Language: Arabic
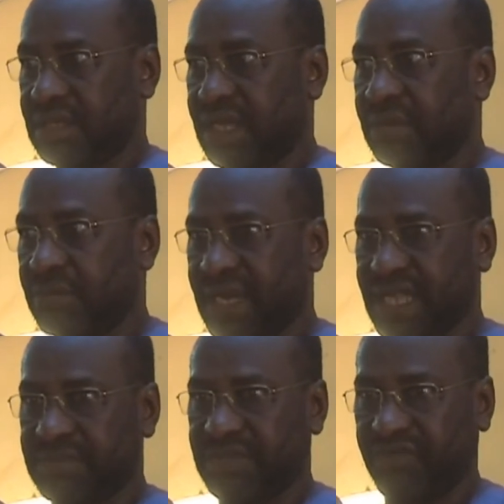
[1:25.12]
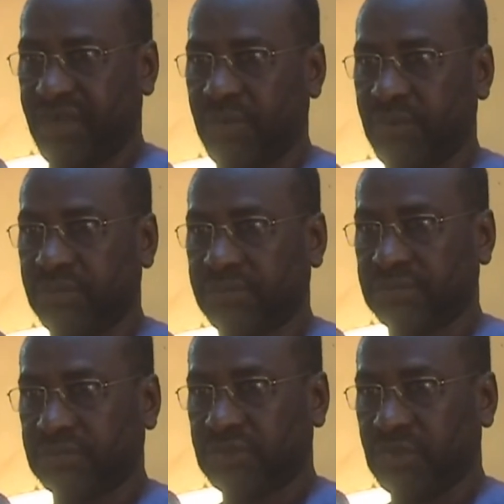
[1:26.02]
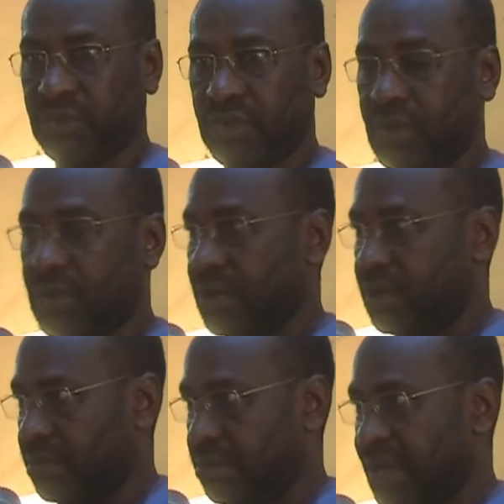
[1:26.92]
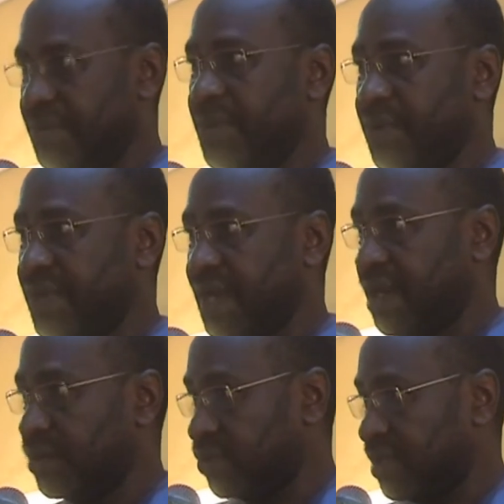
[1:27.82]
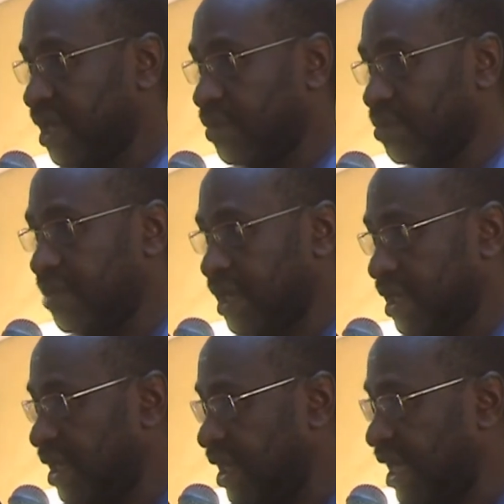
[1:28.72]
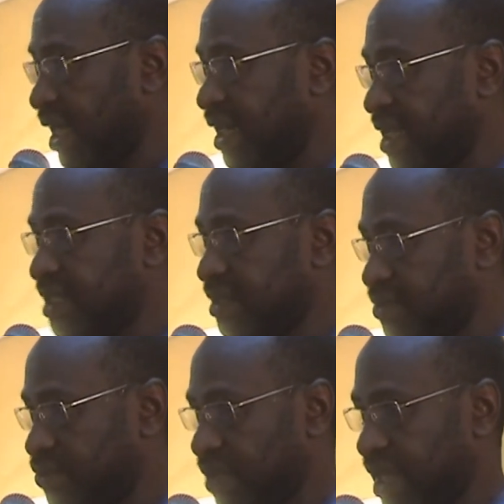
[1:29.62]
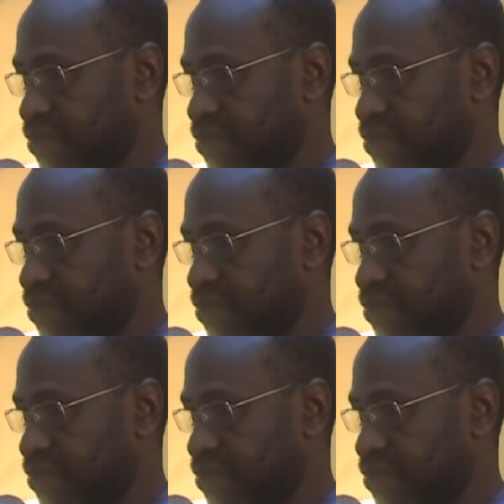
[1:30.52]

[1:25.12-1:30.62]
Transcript: ده لازم تفهمه ما بيمول التجار الكبار إلا الناس الصغار